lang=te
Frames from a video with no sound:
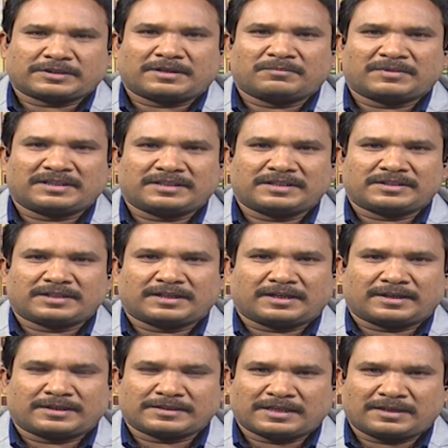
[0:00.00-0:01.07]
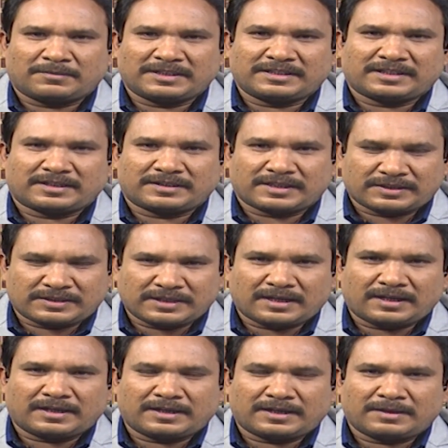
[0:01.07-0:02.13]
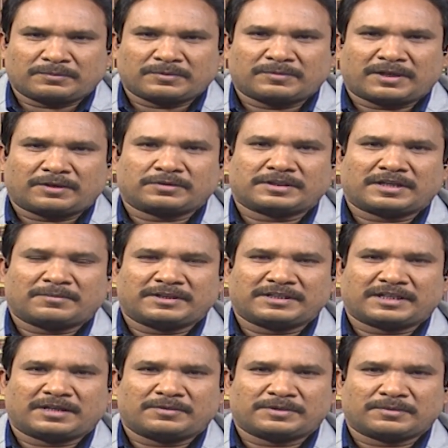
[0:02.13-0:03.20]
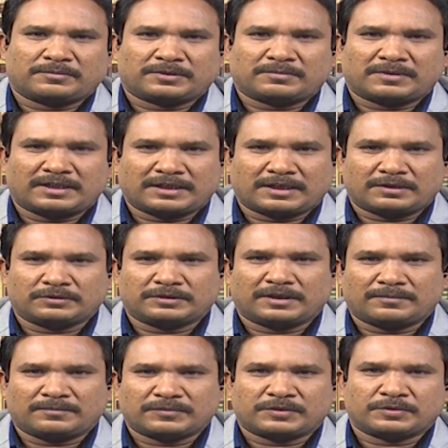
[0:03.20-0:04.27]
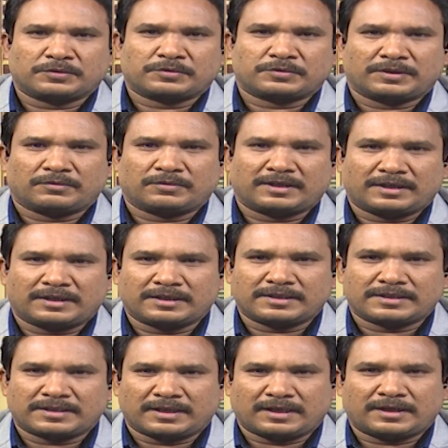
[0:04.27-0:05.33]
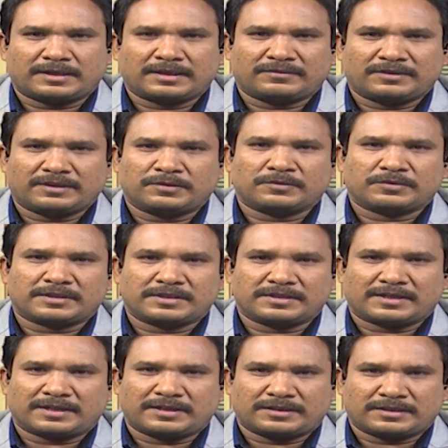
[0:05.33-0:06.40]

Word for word: సంబంధించిన సామాజిక చర్చ రేపు మరో సామాజిక అంశంతో మళ్ళీ కలుద్దాం చూస్తూనే ఉండండి స్నేహ టీవీ న్యూస్ ఇస్ రైట్